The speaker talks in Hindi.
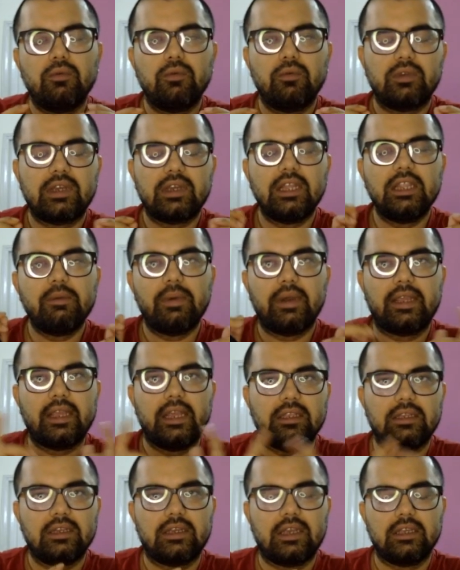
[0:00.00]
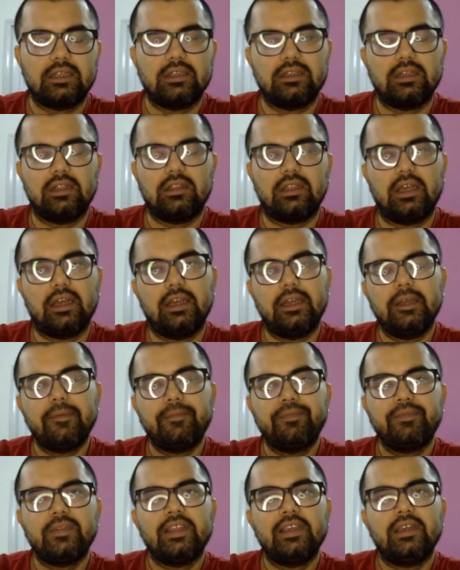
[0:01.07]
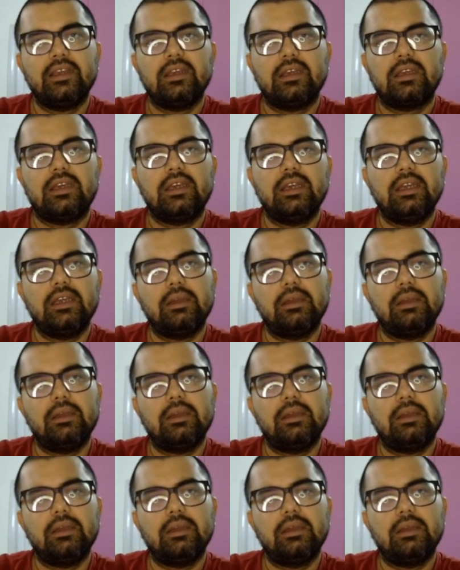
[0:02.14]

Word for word: उसका दिमाग क्या कैसे चलता है कि